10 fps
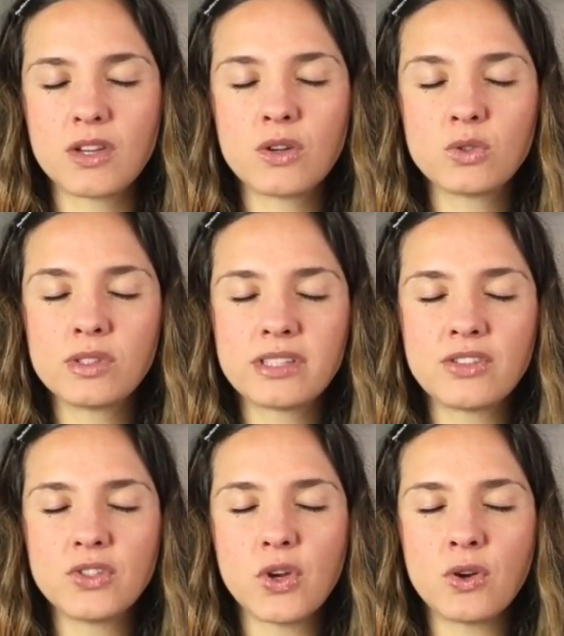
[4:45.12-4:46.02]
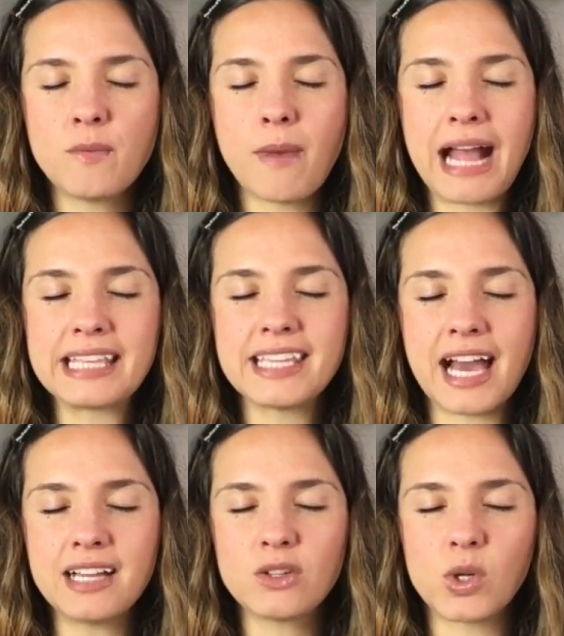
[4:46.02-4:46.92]
con tu intención
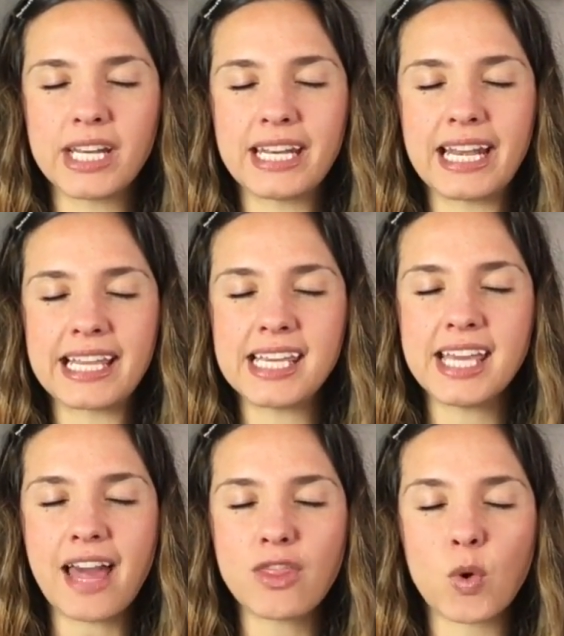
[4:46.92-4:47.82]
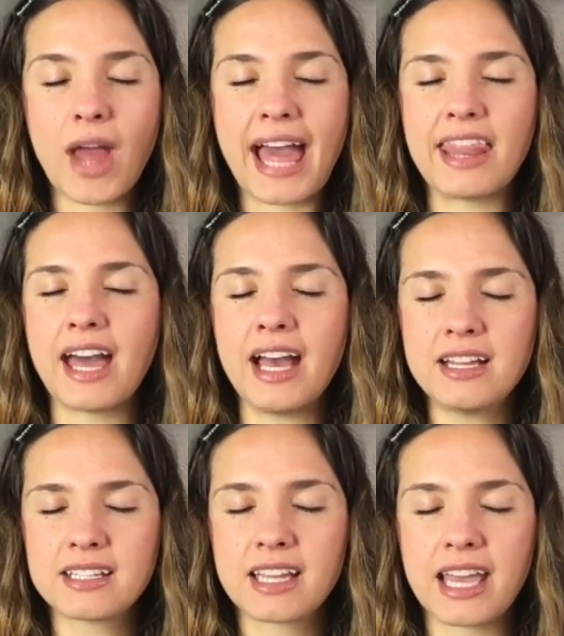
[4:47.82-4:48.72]
baña con energía
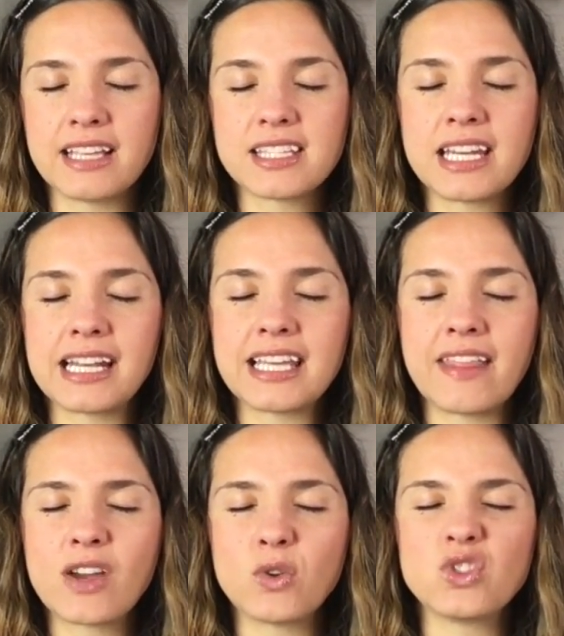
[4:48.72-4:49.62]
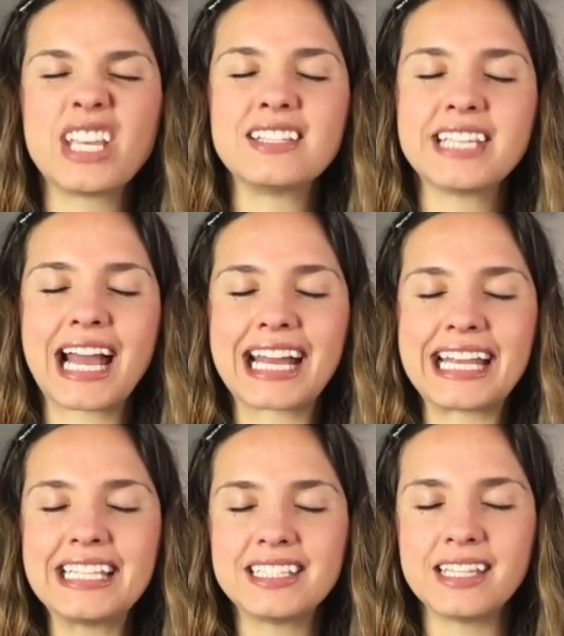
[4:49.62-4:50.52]
dorada, que es energía de conciencia
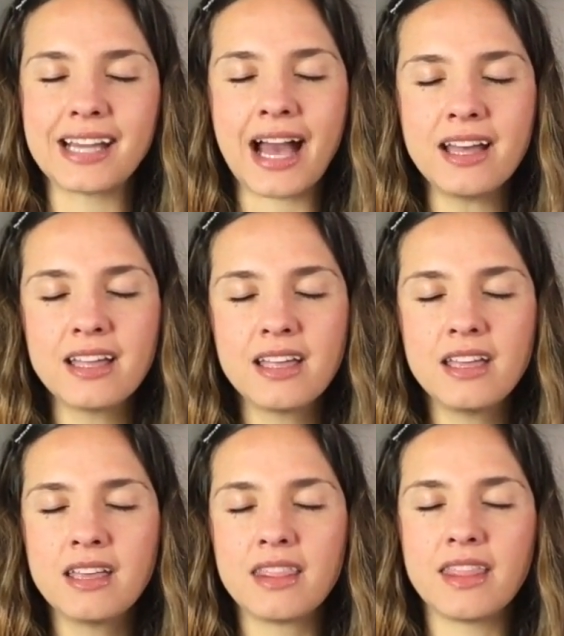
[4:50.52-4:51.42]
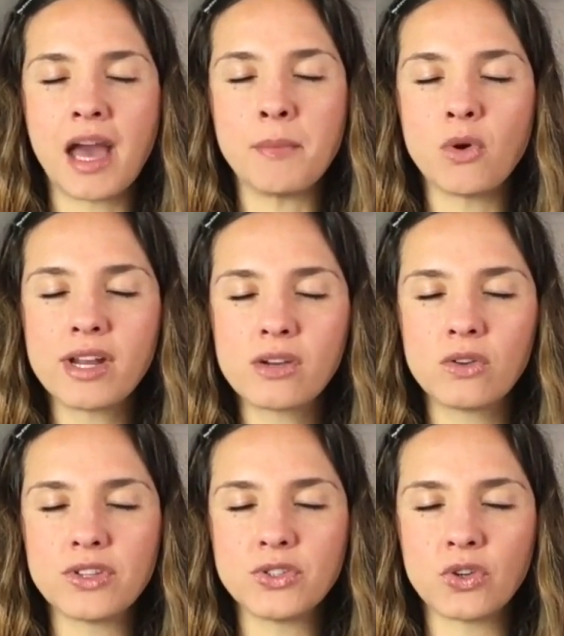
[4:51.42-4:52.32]
crística, de amor
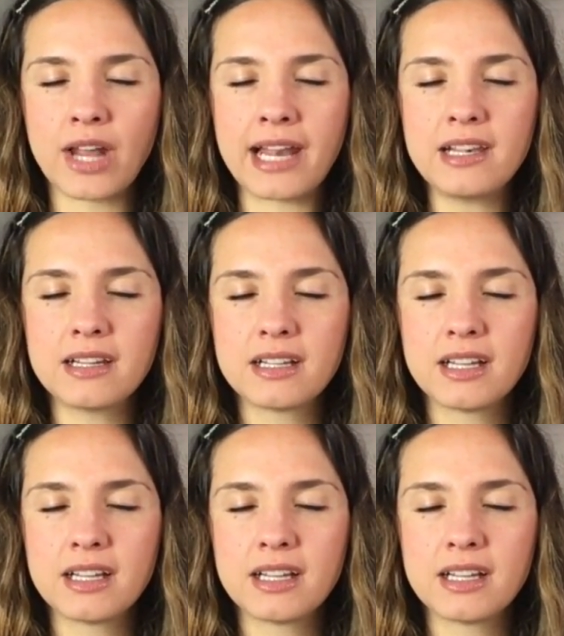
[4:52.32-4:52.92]
incondicional,